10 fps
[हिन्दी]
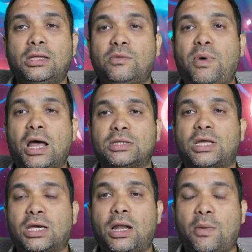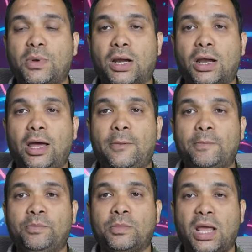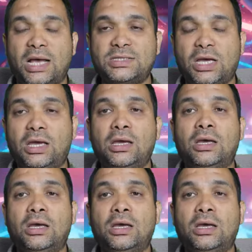हिंद भारत के खिलाफ करना है ऐसे